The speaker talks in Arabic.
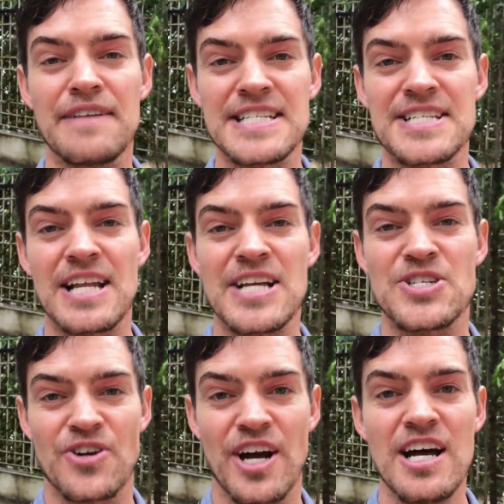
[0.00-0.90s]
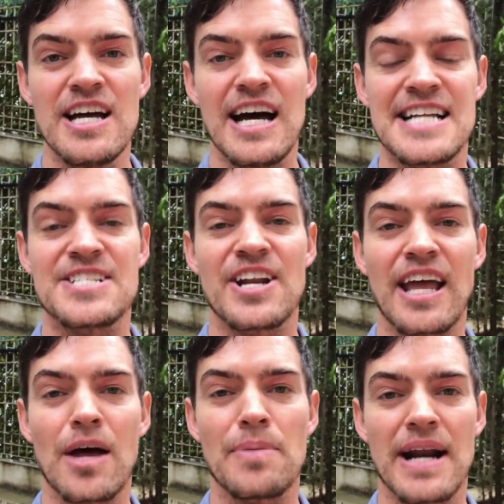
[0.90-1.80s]
فيزة الهجرة عن
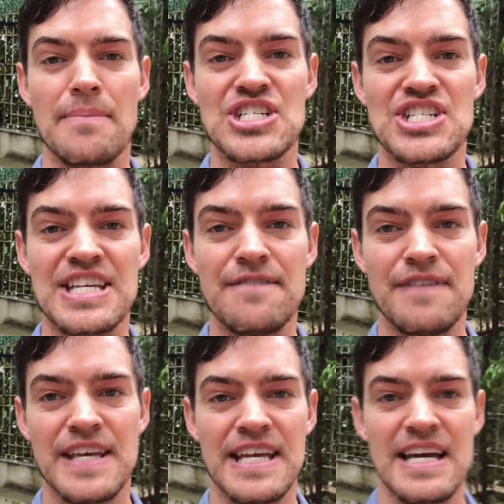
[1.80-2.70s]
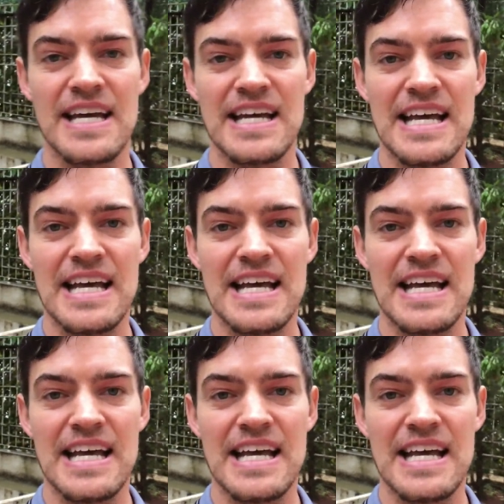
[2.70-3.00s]
طريق برنامج دي في